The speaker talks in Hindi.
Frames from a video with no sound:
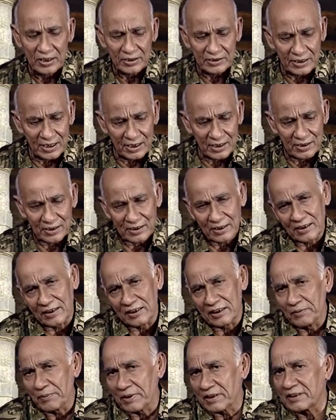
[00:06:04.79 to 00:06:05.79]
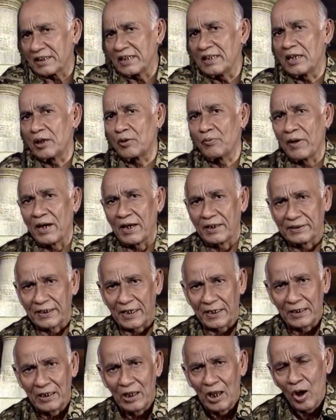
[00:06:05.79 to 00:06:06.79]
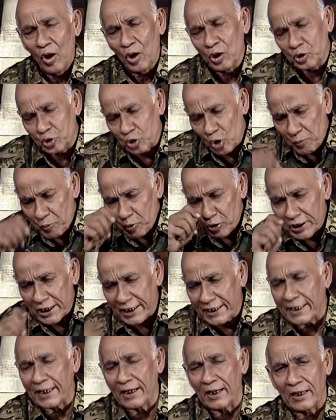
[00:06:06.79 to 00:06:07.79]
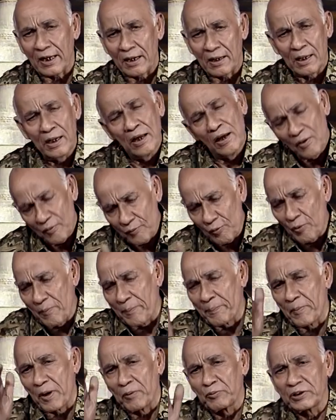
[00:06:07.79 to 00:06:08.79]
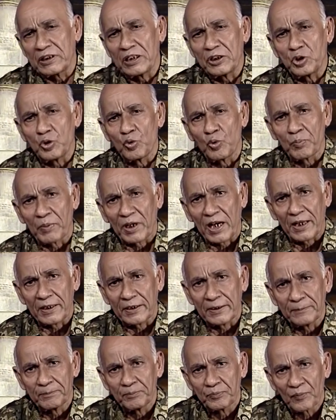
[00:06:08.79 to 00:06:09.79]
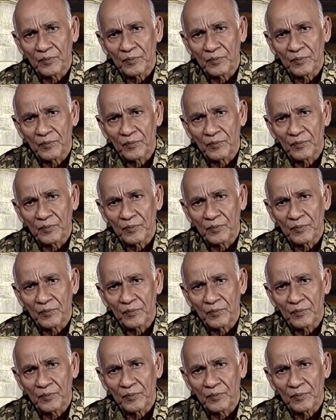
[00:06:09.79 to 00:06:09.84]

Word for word: ये हिंदी वर्ष से ही लिखवाया जाए और जो वो लिखेगा वो हम उसकी ट्यून बनाएंगे